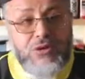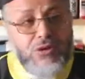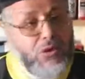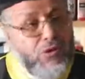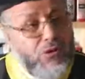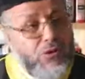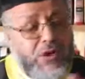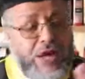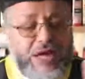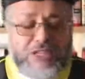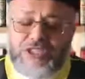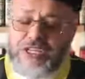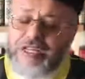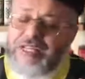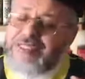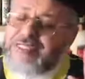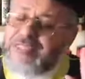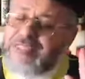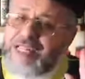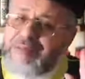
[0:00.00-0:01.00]
والاجر
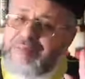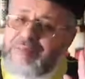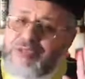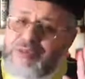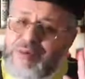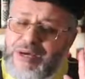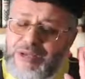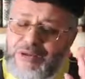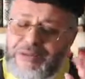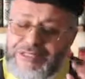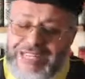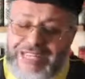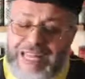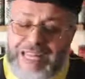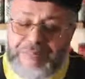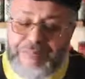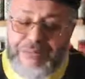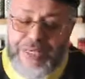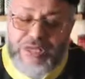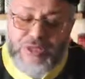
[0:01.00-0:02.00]
عند سيدنا ربي سبحانه وتعالى
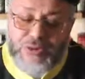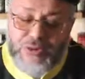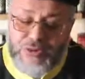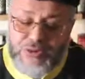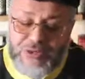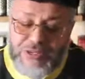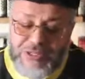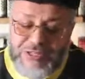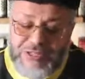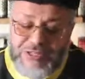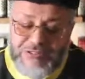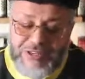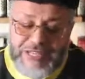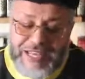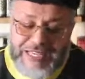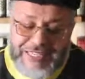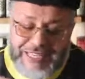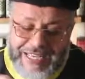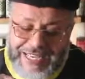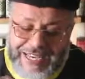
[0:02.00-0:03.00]
نبينو
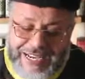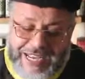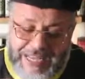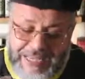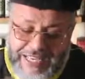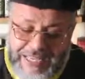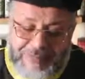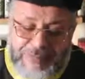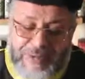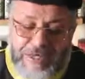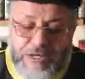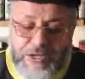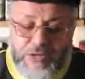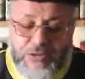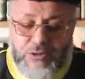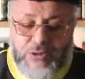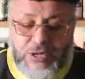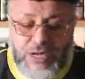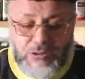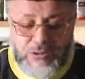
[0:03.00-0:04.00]
فلهذا الا كان العيب
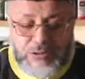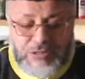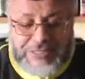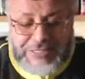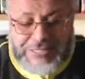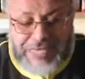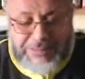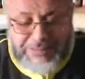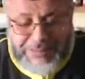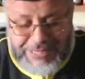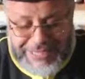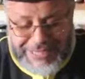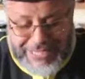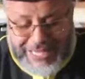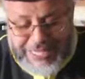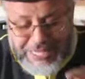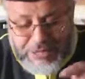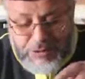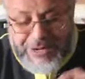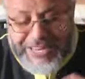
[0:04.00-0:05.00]
نقول له ودي تنبيع لك
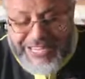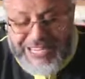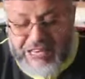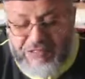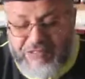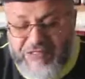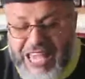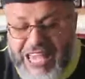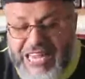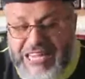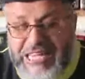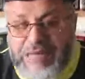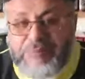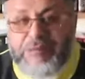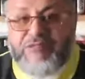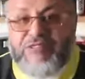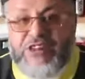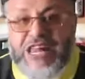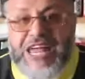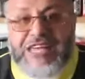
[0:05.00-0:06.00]
هذه ولكن فيها العيب
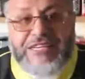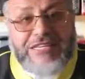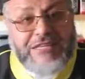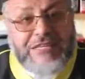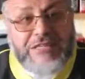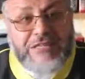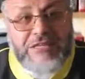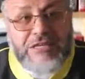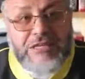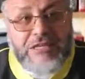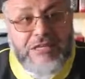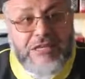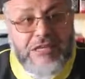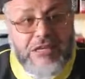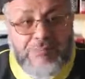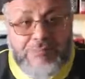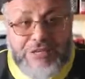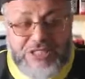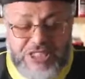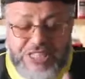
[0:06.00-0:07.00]
الفلاني
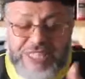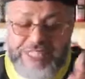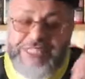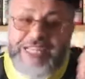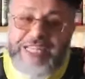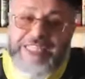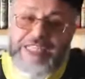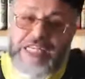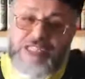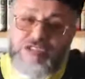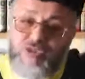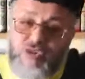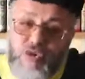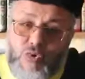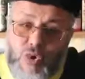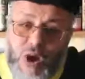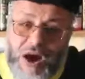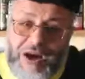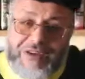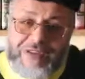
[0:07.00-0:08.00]
ماشي حتى يكتشفوا
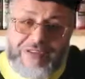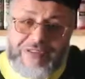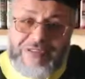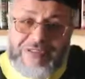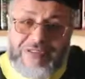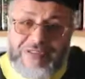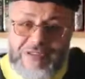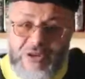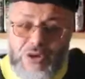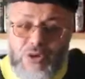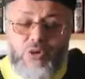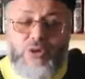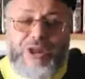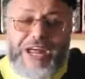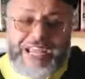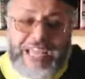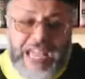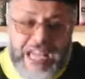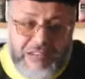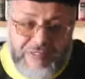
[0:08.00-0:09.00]
هو وراه
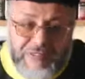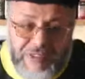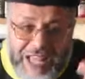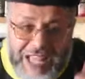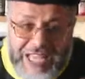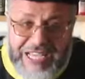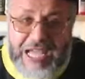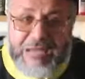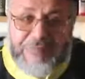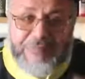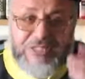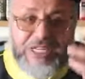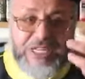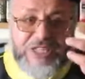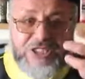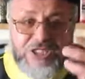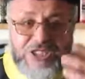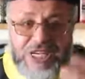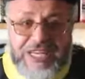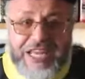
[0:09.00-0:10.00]
كاين في الاحكام ديال
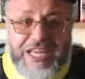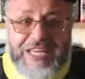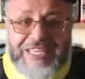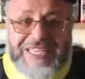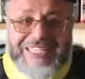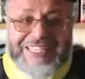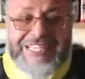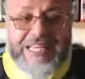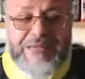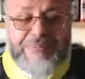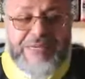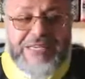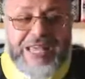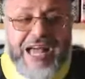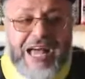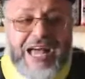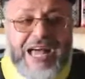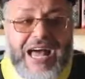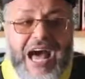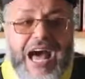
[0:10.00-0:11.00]
الشريعه
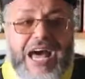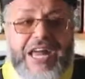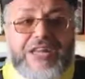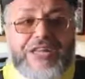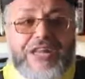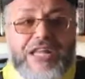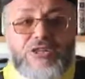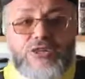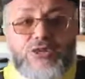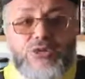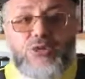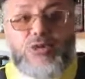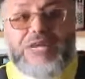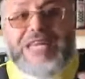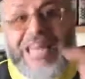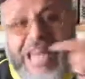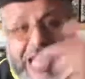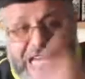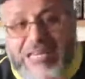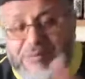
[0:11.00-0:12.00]
الاسلاميه الرد
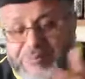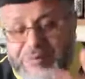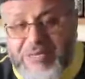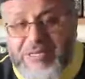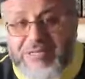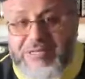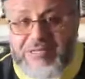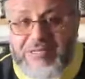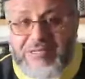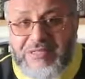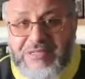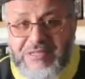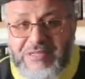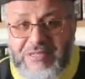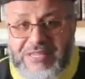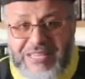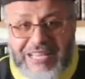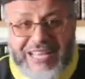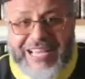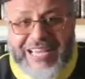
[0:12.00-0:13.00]
للعيب
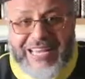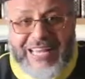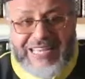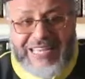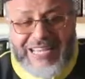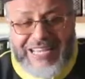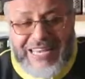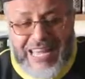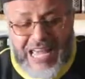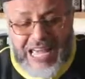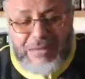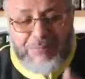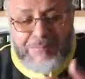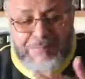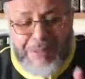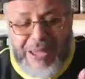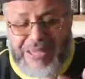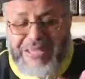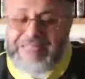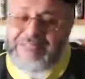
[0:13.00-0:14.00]
الا كان هذاك العيب
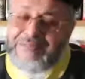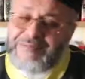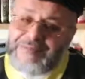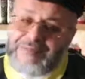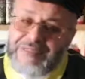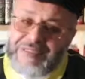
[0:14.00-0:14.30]
باين